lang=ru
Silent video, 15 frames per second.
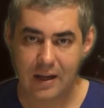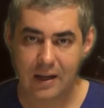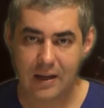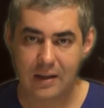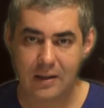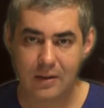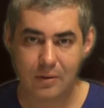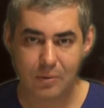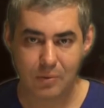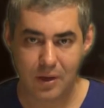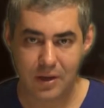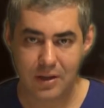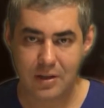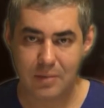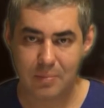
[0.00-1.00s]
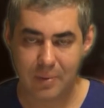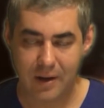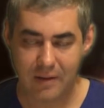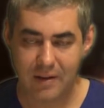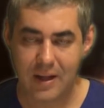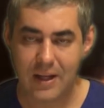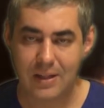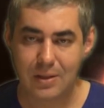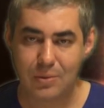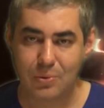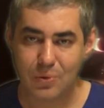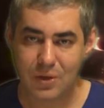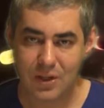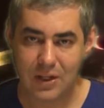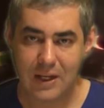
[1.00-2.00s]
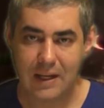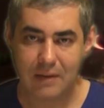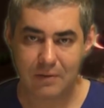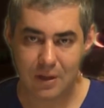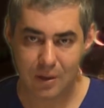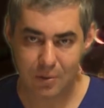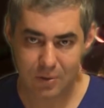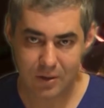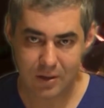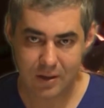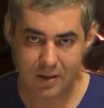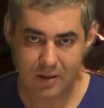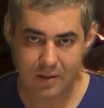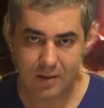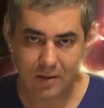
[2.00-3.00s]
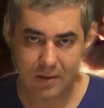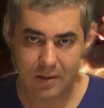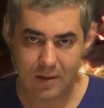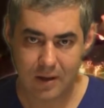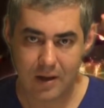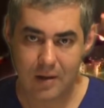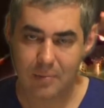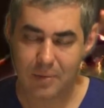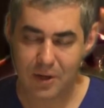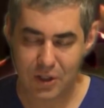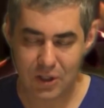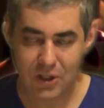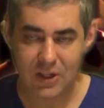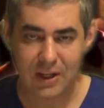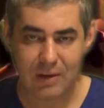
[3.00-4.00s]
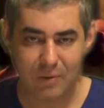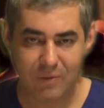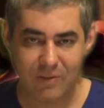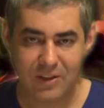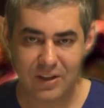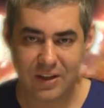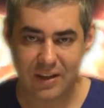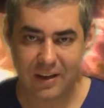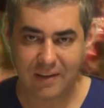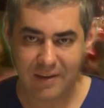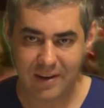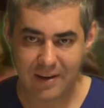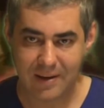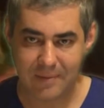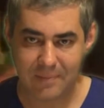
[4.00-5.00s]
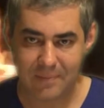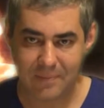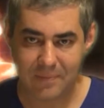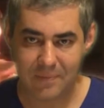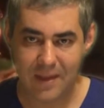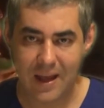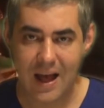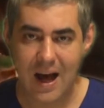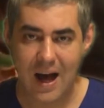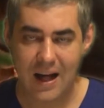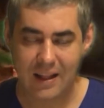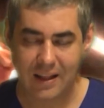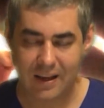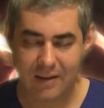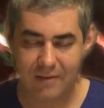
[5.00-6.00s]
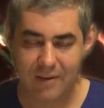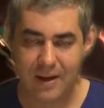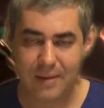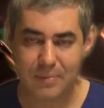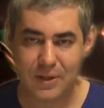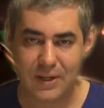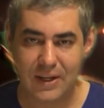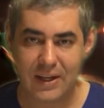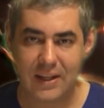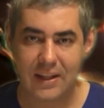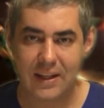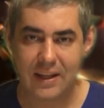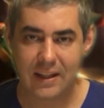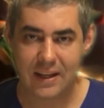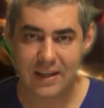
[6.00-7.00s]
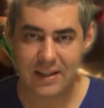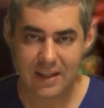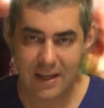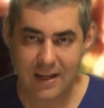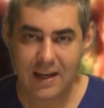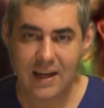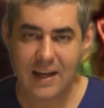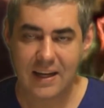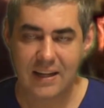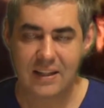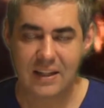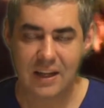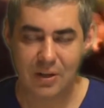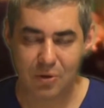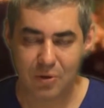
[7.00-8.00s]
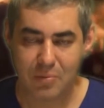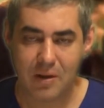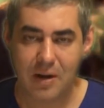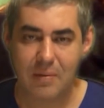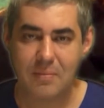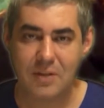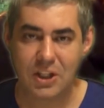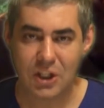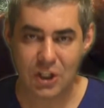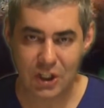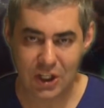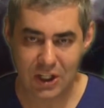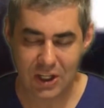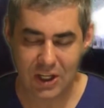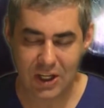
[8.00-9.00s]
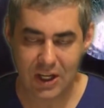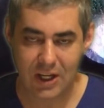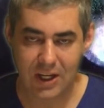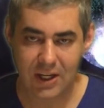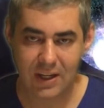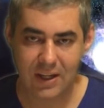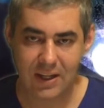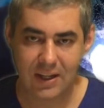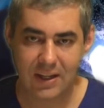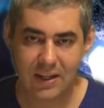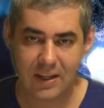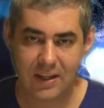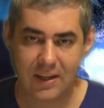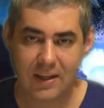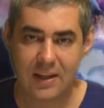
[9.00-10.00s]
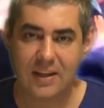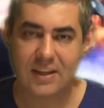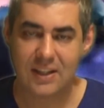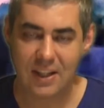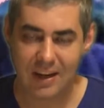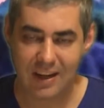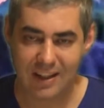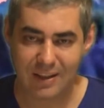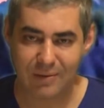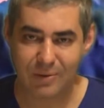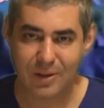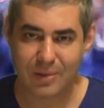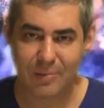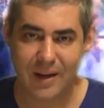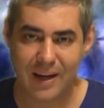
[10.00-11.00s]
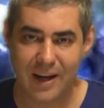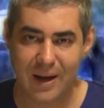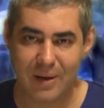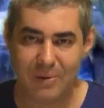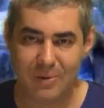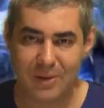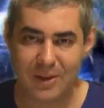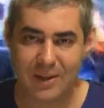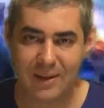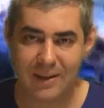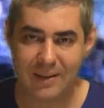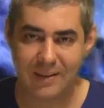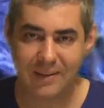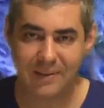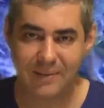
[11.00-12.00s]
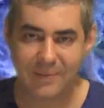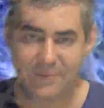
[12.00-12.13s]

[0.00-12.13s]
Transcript: Как лунатизм проявляется у детей и взрослых? Причины его возникновения. Открываем секретное досье за номером 6. Здравствуйте, мои хорошие.